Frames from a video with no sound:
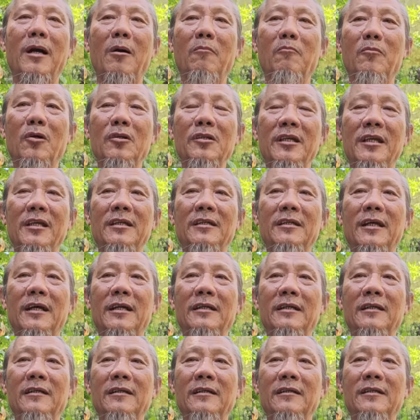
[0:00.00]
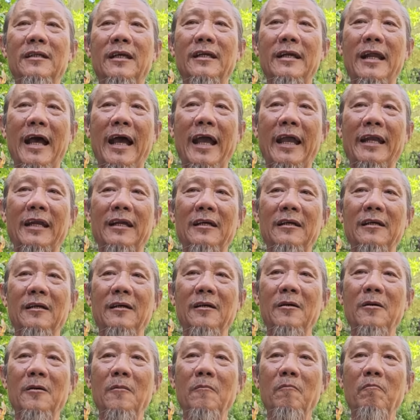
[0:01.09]
ông nói chuyện trên đài đó.
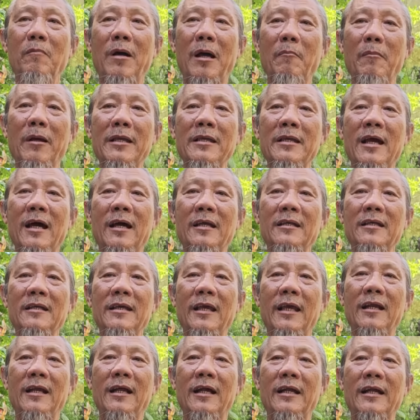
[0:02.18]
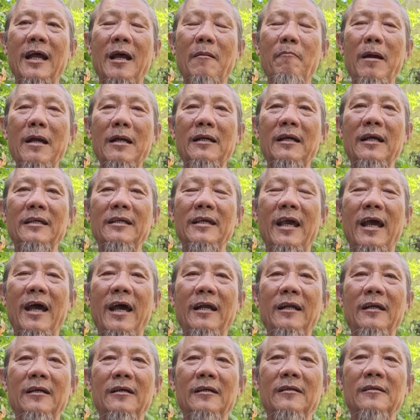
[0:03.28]
Mà bây giờ như vậy là ra mắt khán
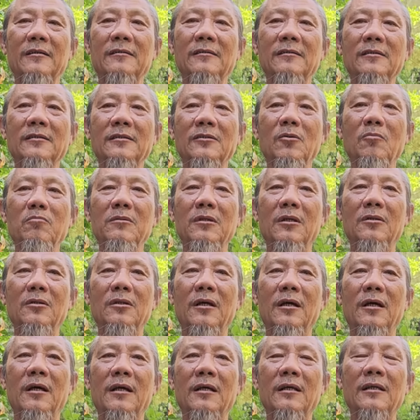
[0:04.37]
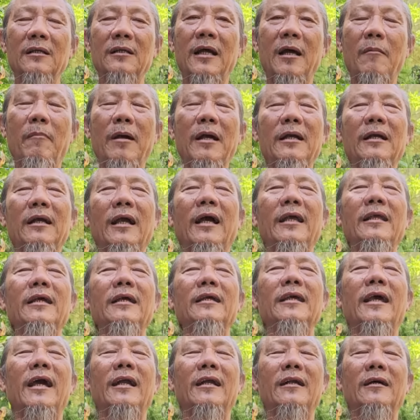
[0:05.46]
giả đó, chúng như ra mắt cả
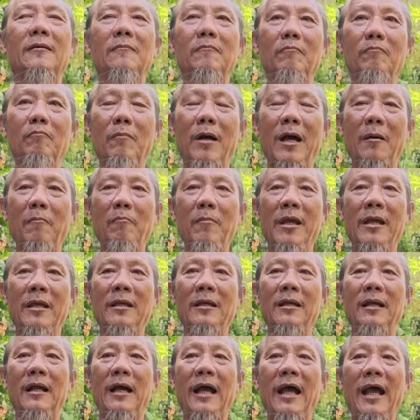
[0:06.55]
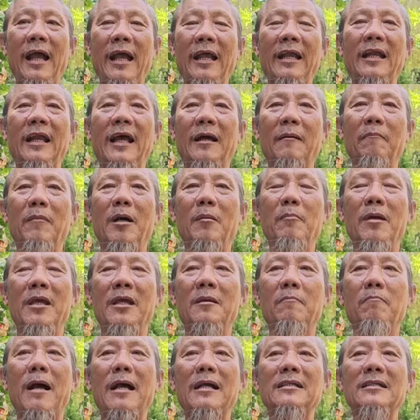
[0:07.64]
nhân dân đó, mà bị là 2 lần mà
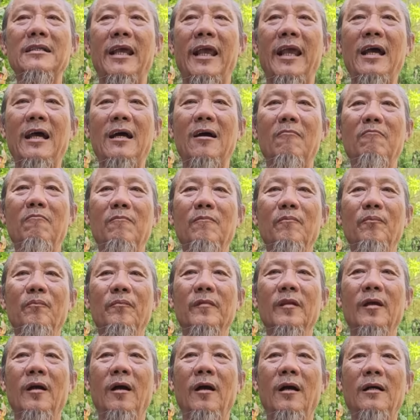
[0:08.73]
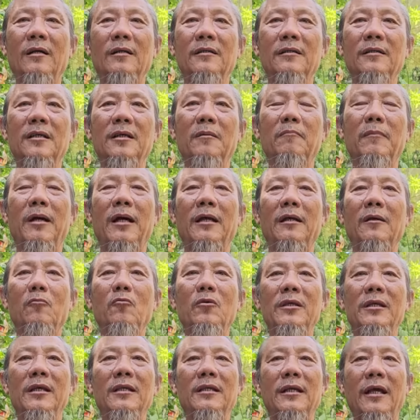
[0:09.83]
bị bắn xẻ không? Đó, nhưng mà
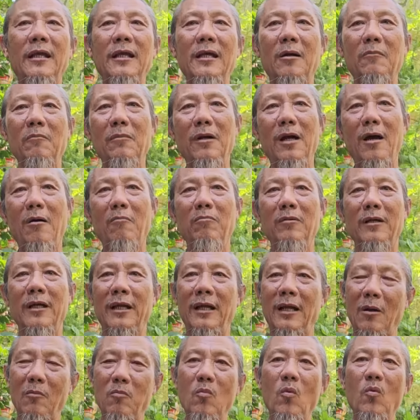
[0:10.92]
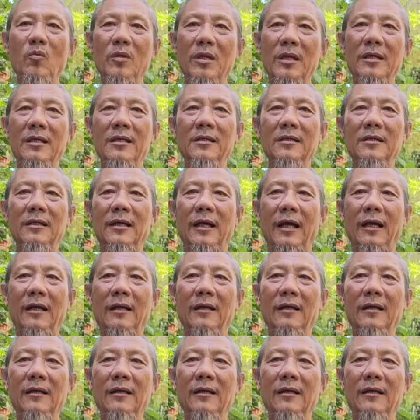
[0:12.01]
quý vị thấy không? Ông này là ông một vị vương à.